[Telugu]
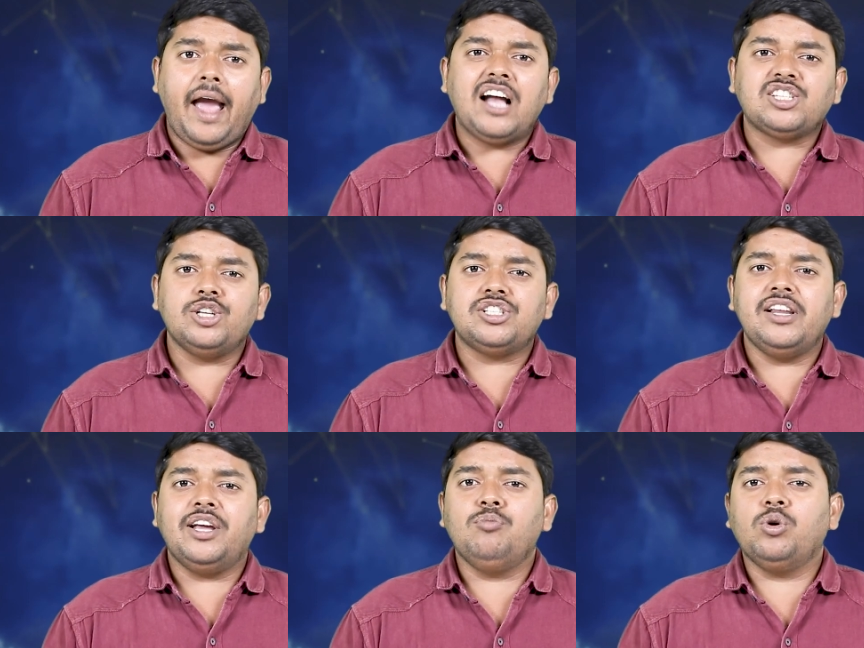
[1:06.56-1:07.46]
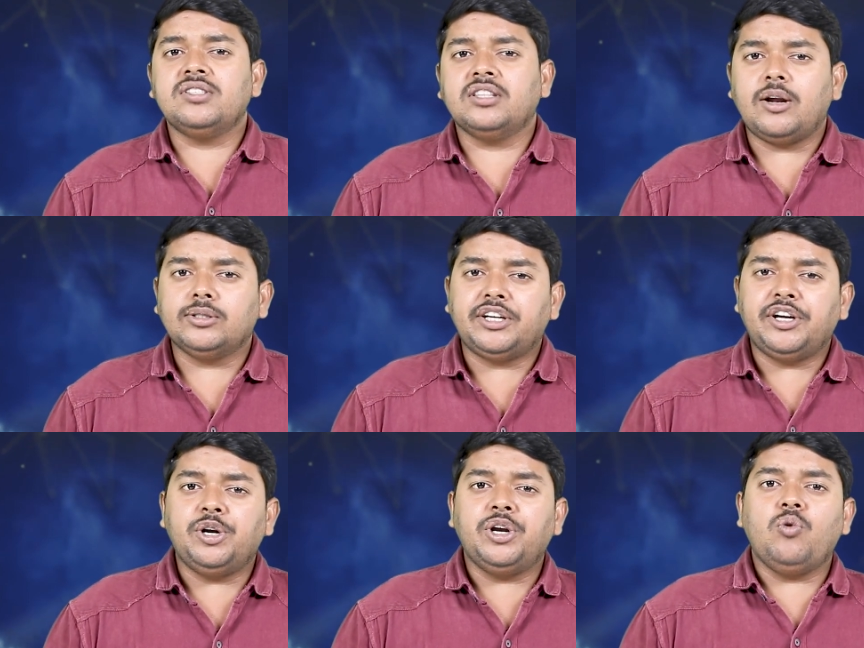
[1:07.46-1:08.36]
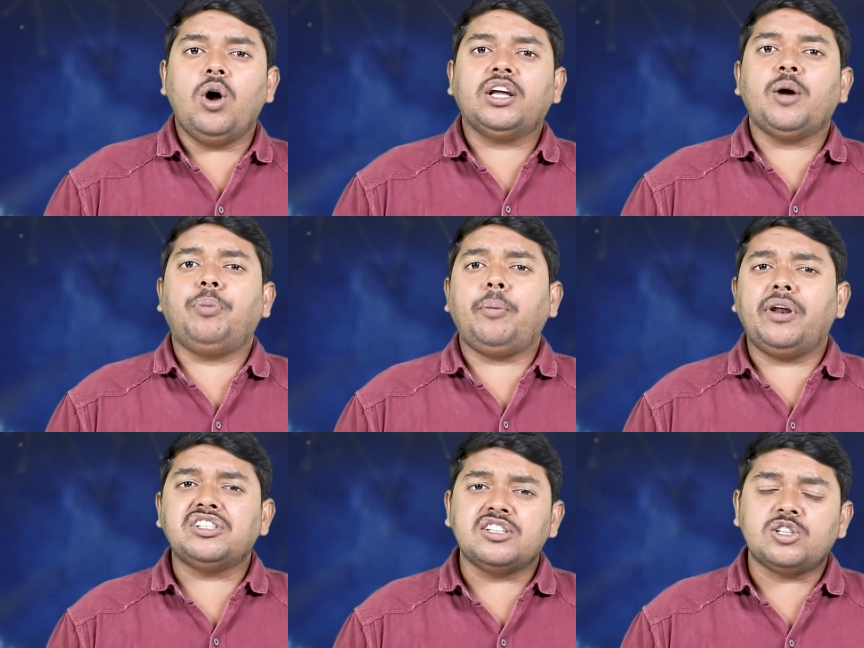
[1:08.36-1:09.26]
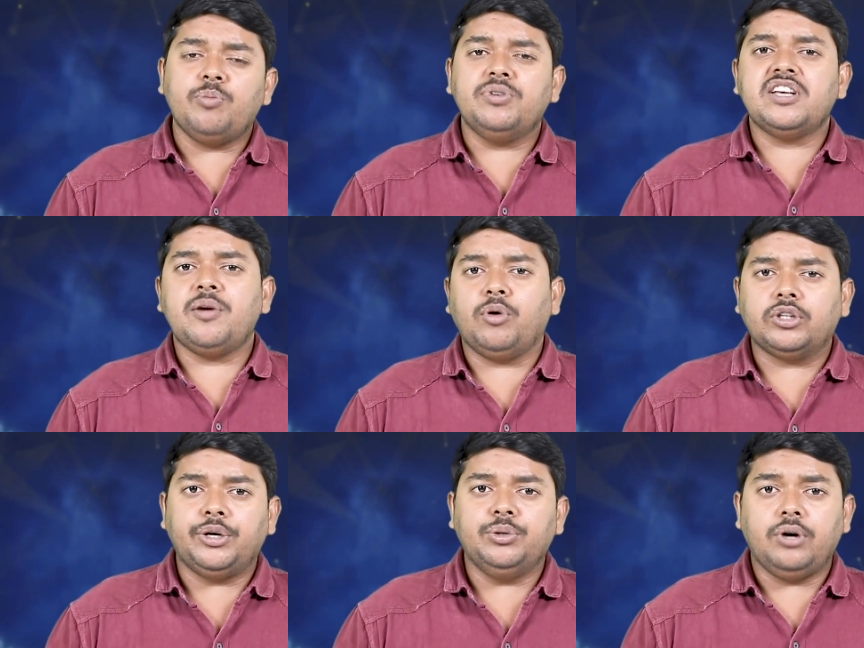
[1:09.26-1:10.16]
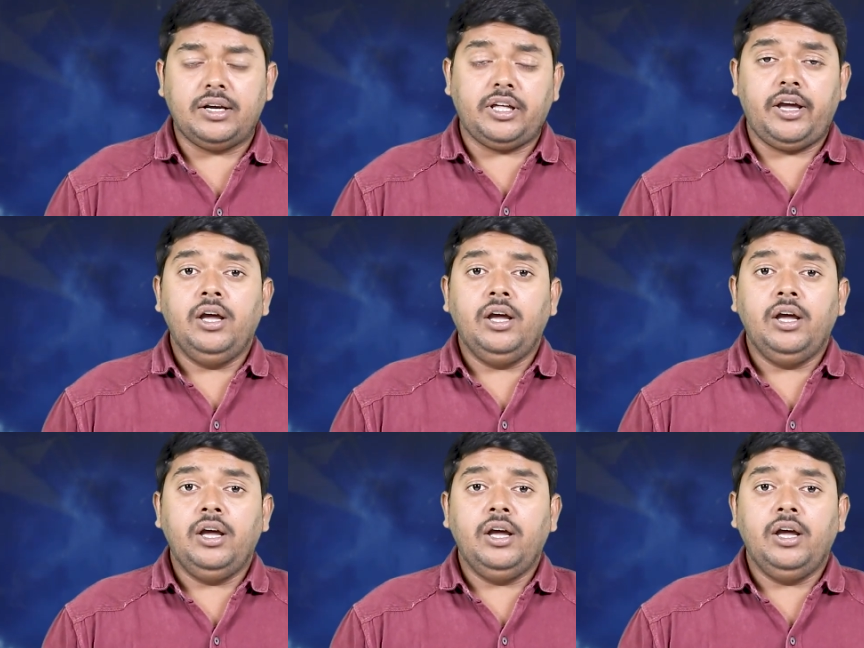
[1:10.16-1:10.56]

క్యాష్ రిచ్ లీగ్ ముగిసిన తర్వాత టీ ట్వంటీ వరల్డ్ కప్ ప్రిపరేషన్స్లో బిజీ అయిపోతాడు అయితే